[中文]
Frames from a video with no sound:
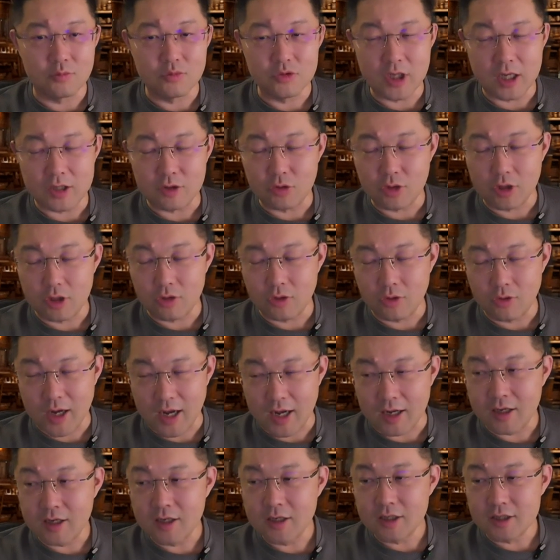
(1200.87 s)
不太对头的
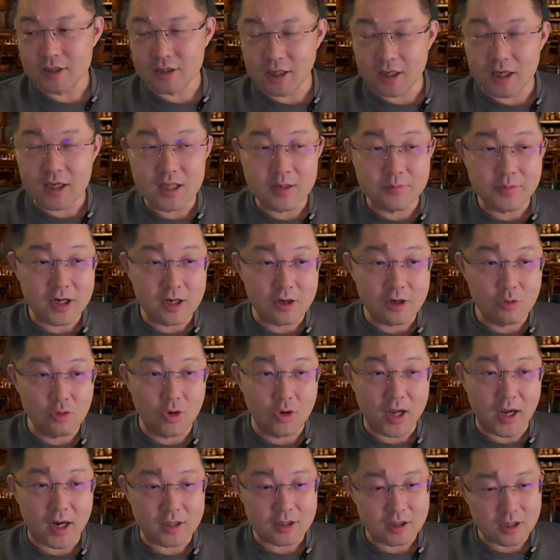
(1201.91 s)
话，谁给你背这
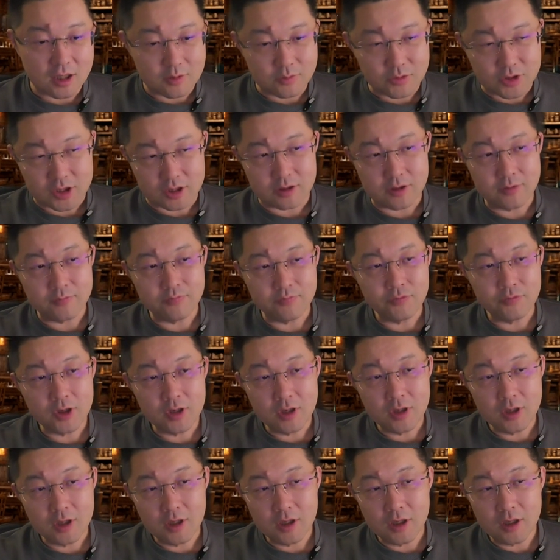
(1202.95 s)
锅呀？这事儿不行。
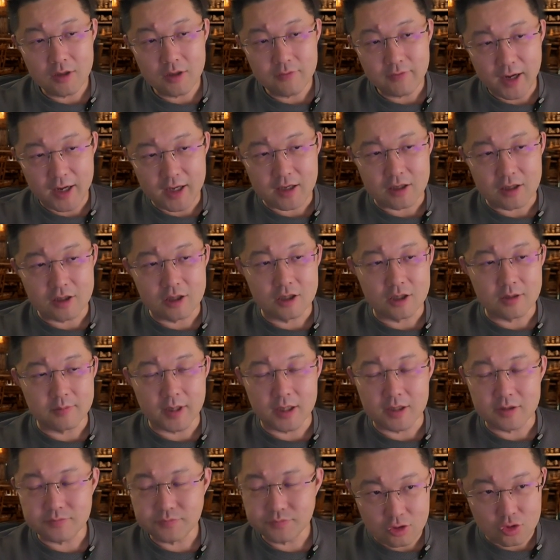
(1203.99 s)
另外一个是什
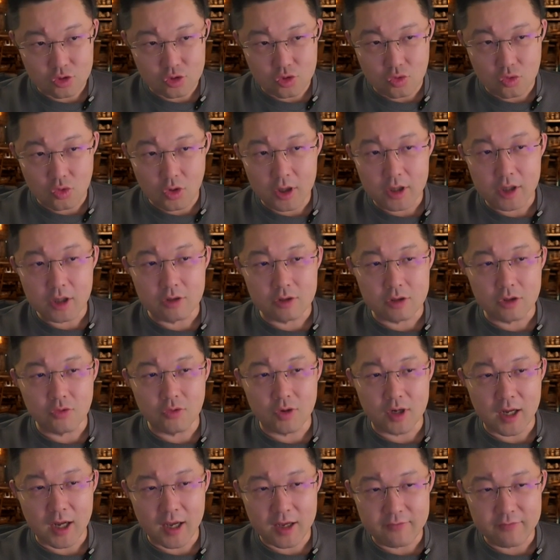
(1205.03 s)
么？所有的这
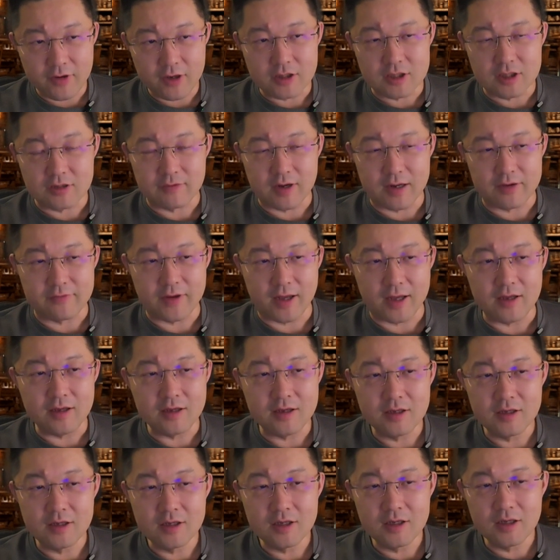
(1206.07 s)
种开放式 WiFi，
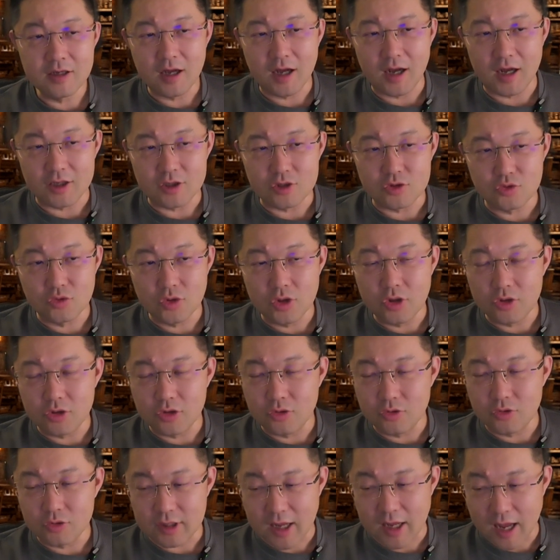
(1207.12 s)
啊，所有这
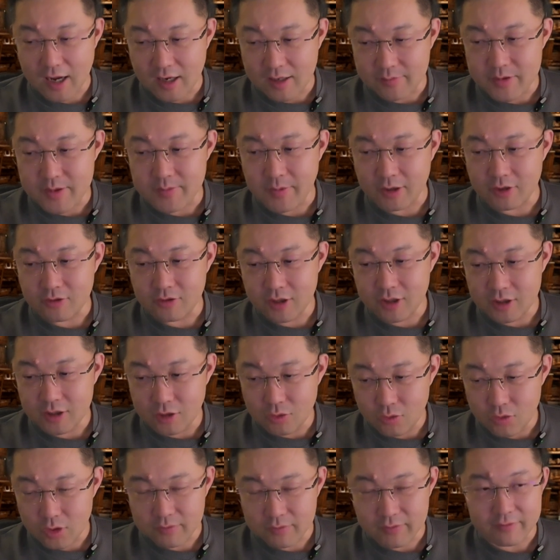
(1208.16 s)
种拿个密码就可以登
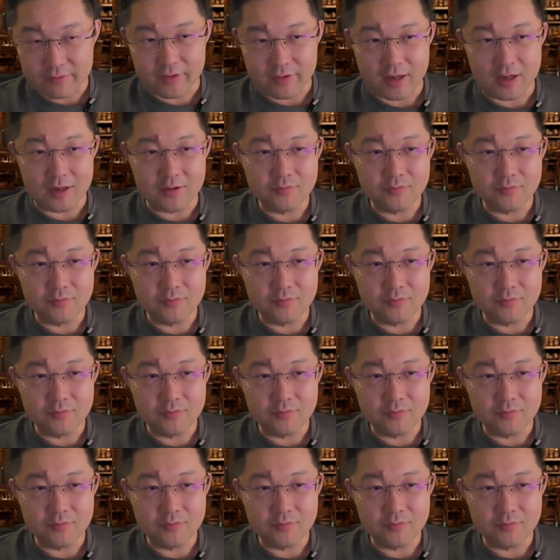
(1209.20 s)
录的 WiFi，